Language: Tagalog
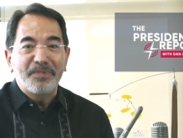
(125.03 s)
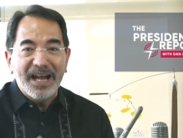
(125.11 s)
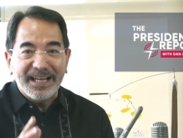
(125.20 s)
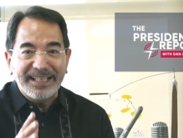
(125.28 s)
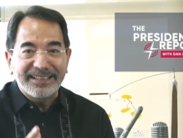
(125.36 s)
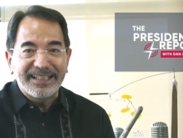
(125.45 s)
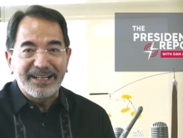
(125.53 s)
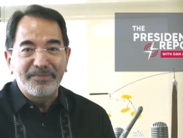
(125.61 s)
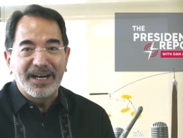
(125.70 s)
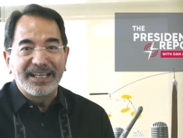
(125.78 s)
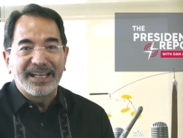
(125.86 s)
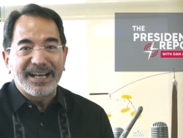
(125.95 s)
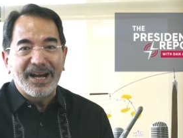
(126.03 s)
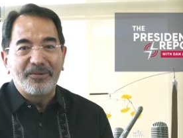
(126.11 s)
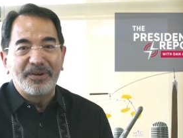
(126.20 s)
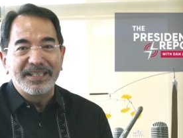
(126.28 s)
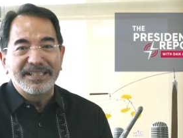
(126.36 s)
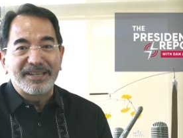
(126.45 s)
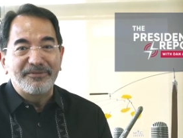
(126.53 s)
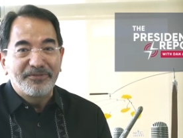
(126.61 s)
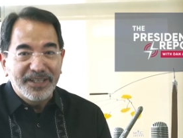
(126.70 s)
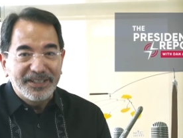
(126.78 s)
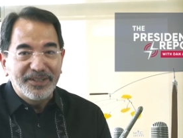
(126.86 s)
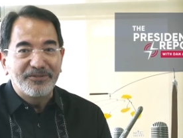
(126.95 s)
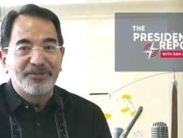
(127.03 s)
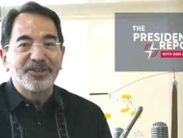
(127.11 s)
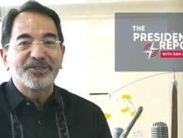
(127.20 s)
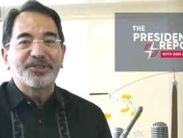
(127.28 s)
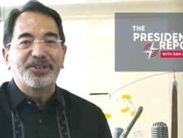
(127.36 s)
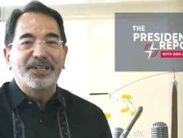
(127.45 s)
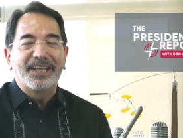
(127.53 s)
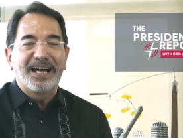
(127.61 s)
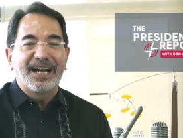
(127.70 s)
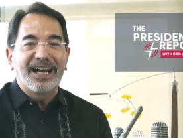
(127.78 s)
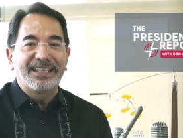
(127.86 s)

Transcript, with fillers: makita ang mga larawan sa video version ng